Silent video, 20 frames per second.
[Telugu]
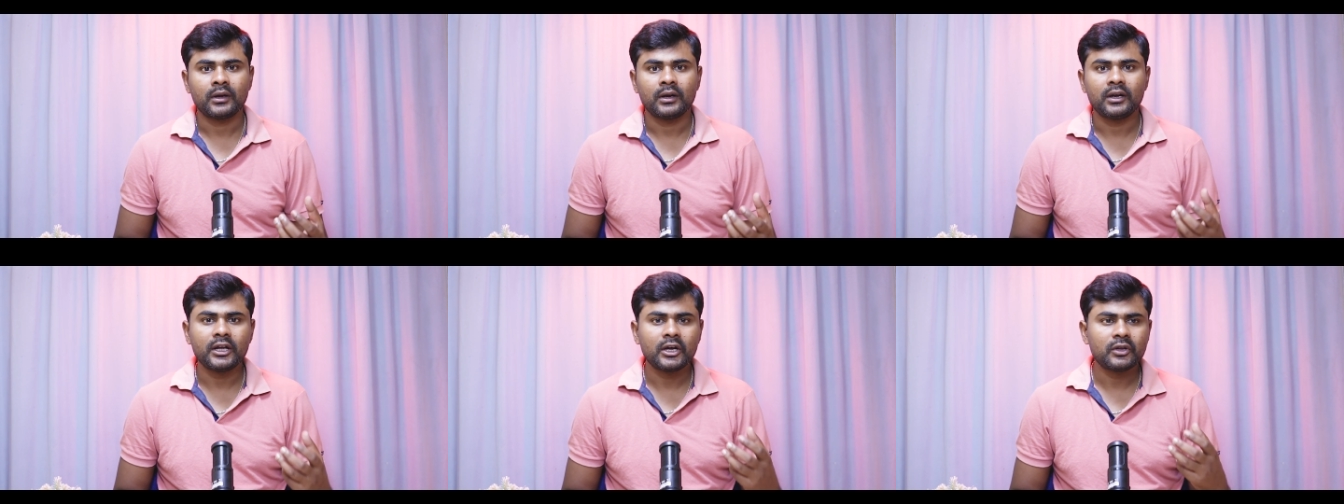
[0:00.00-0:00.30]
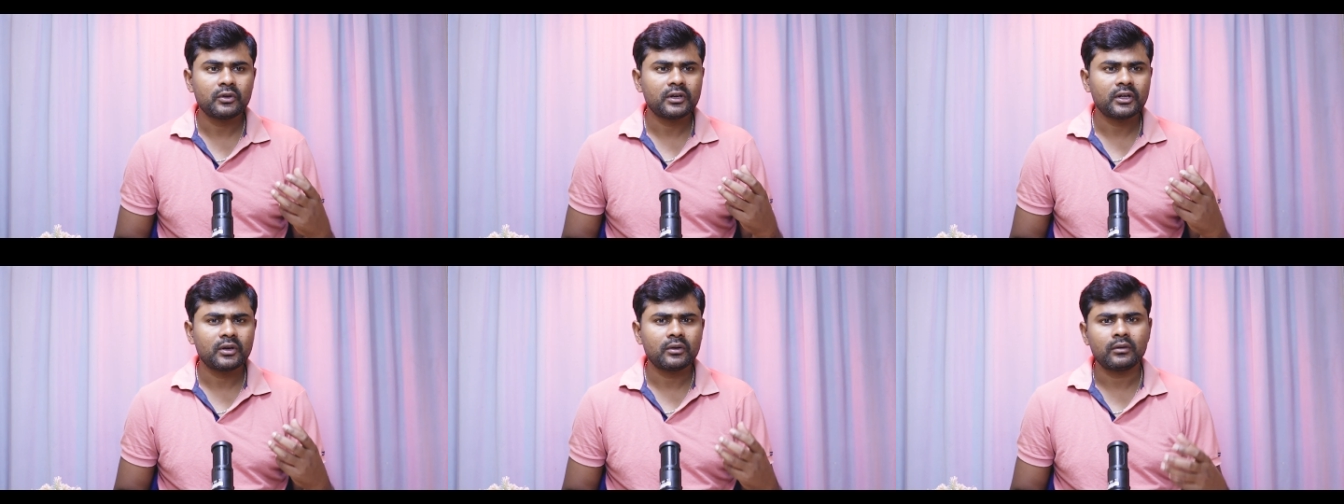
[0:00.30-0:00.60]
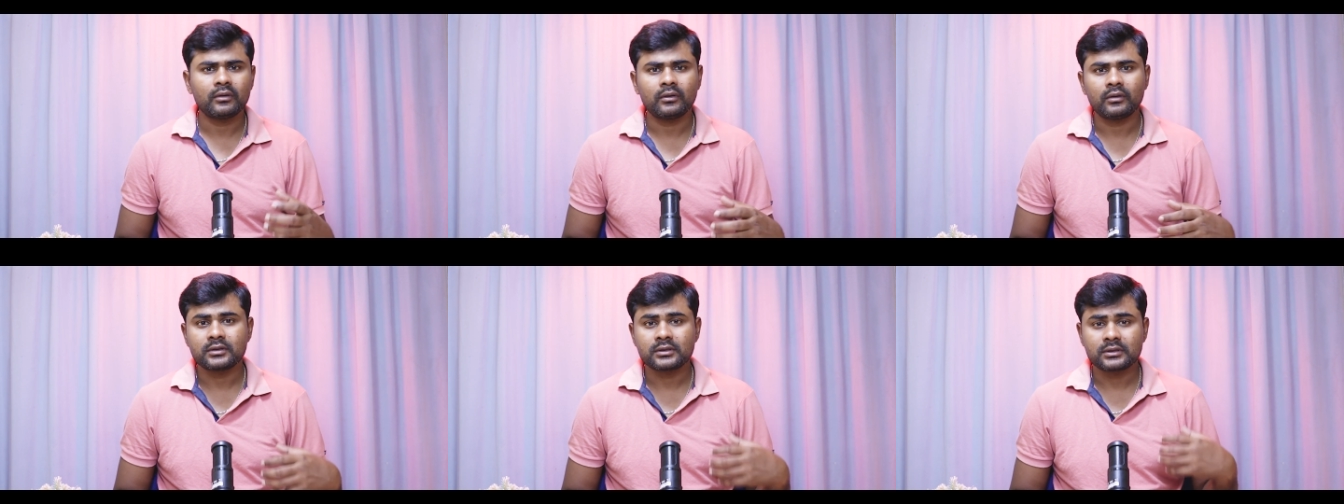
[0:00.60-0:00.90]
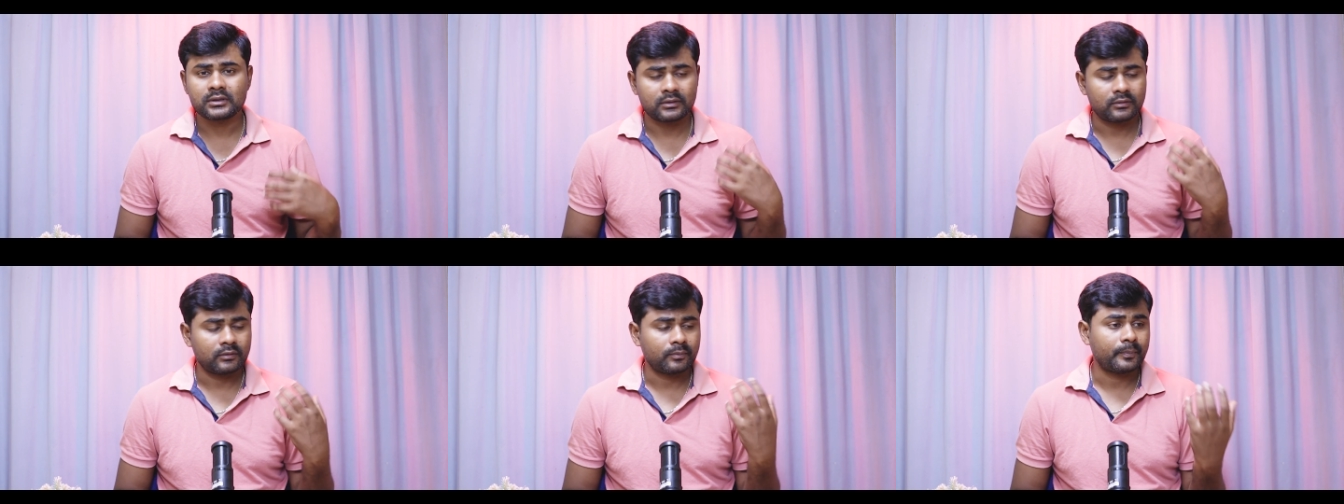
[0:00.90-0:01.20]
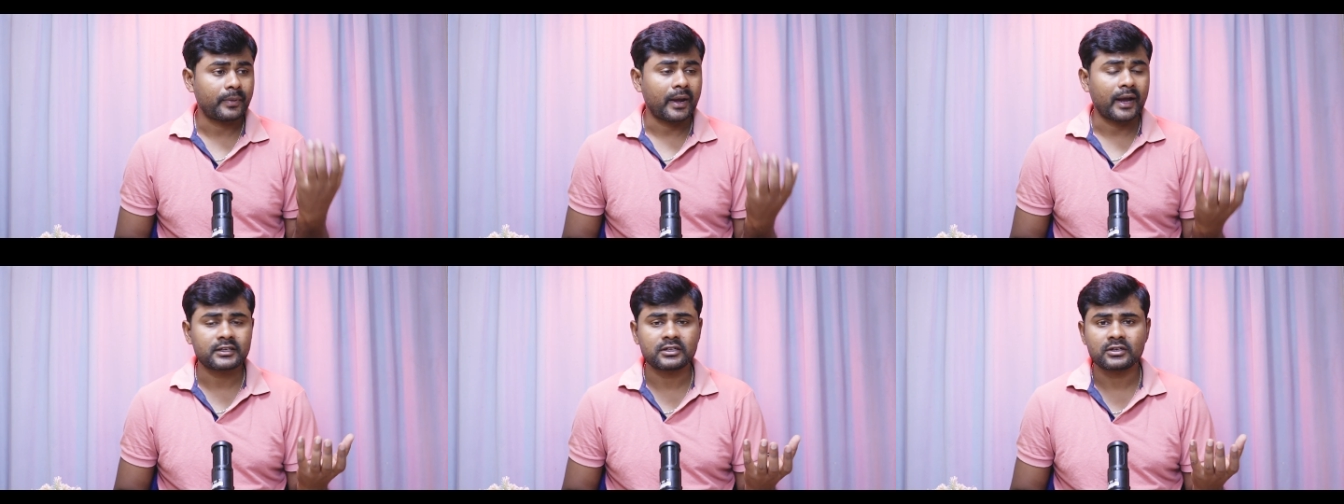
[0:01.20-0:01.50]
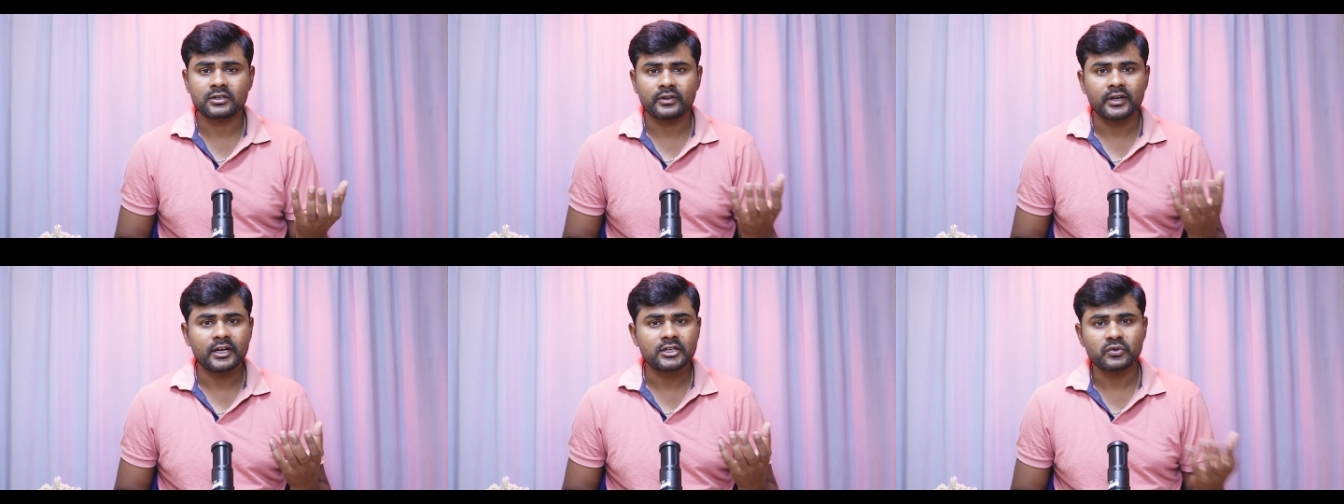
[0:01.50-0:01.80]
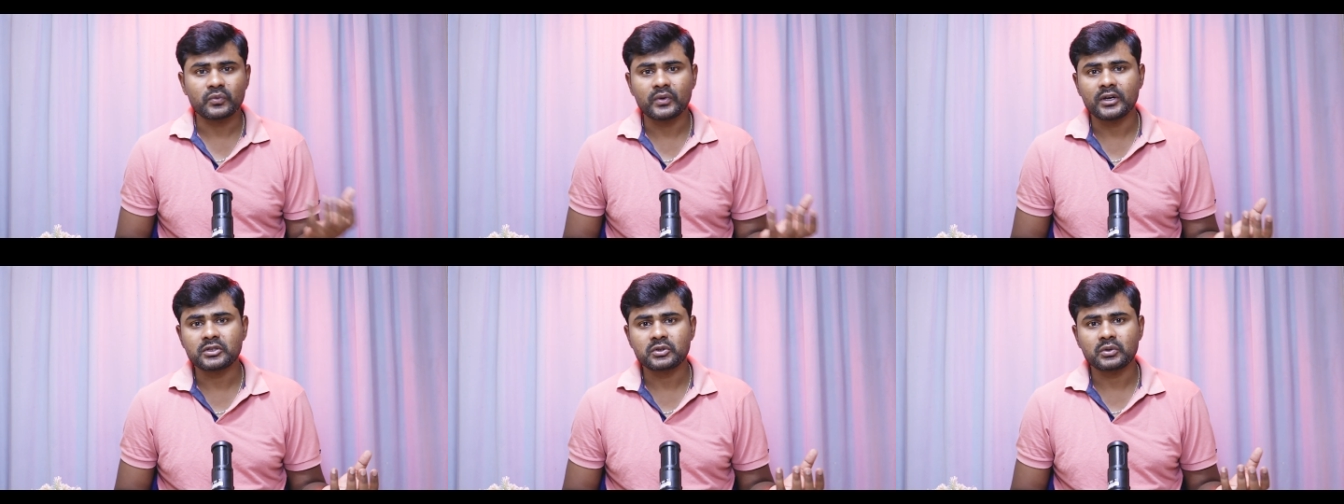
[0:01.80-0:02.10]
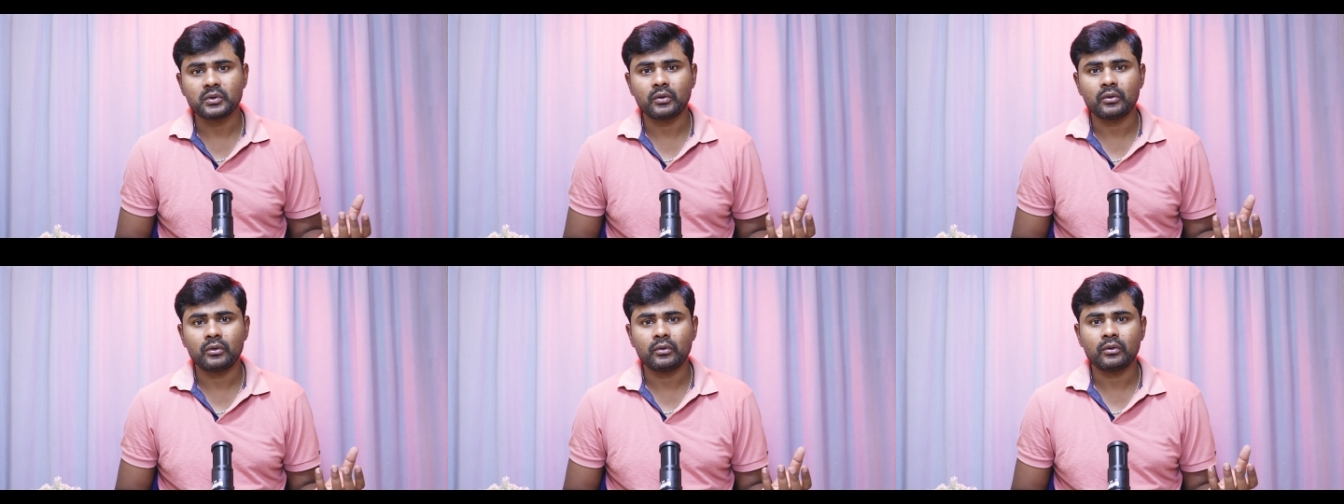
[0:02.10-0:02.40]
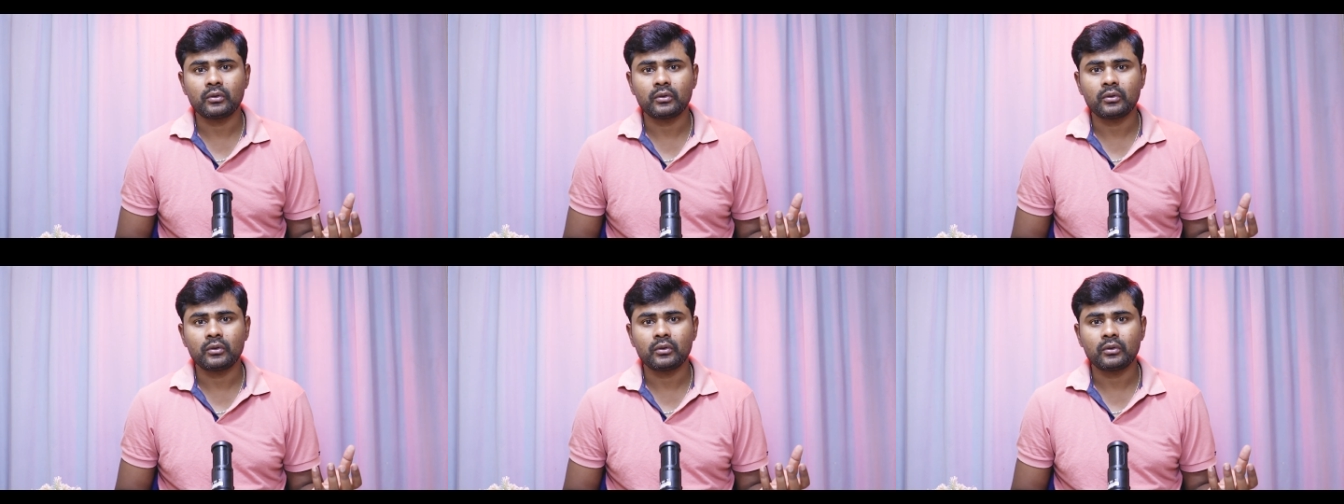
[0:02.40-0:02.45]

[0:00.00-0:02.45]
లేదు నేను బ్యాక్ సైడ్ కేసు వేసుకోను